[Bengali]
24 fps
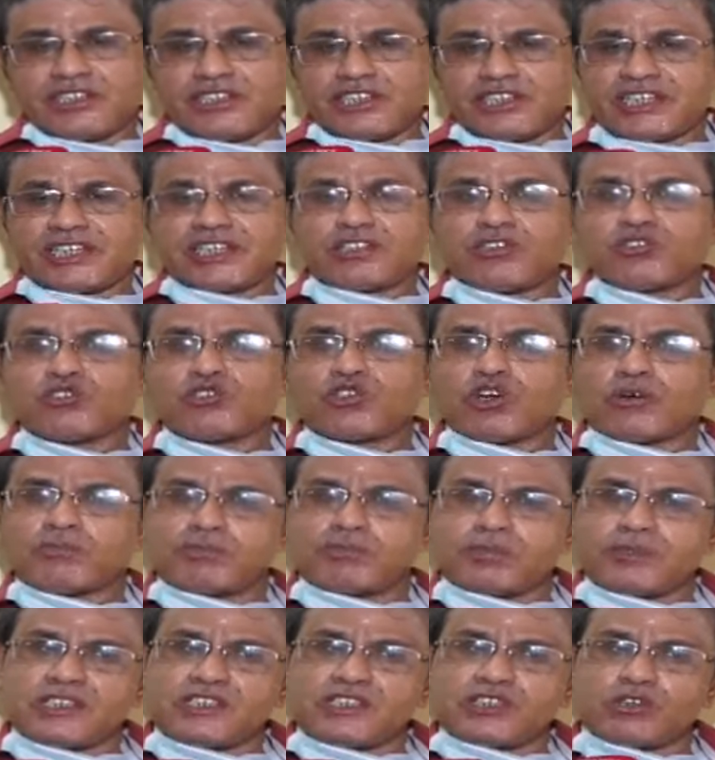সেটা তো
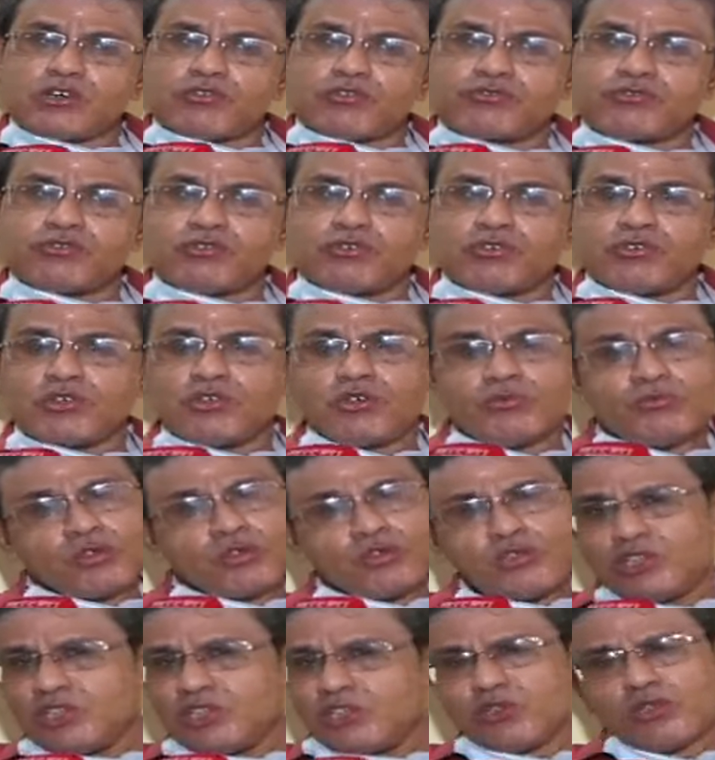সবটাই
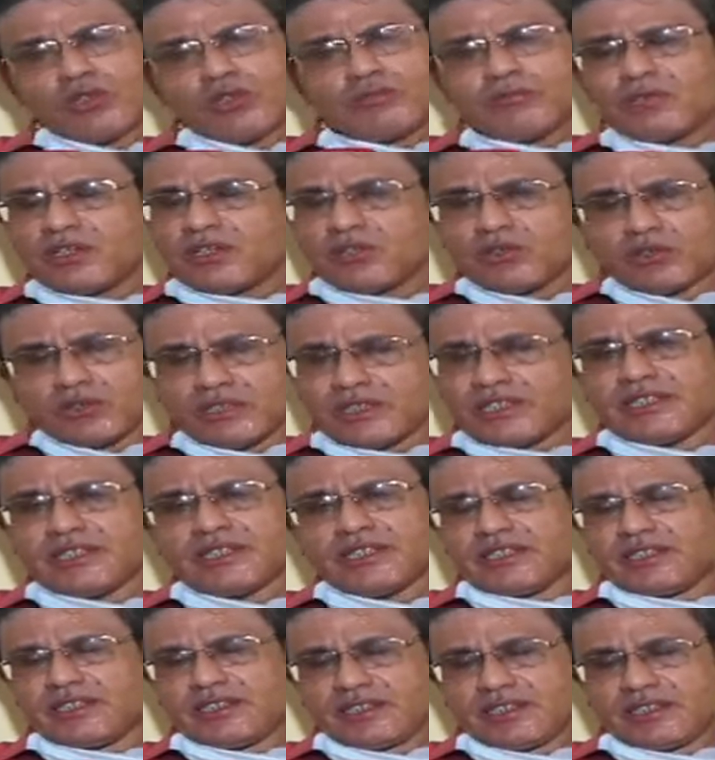সাফল্যমণ্ডিত আমরা
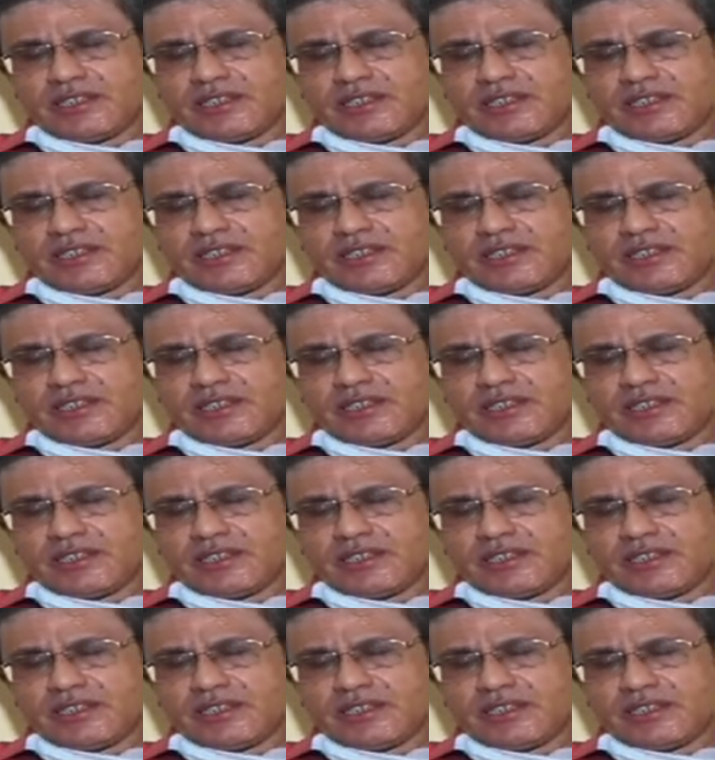হইনি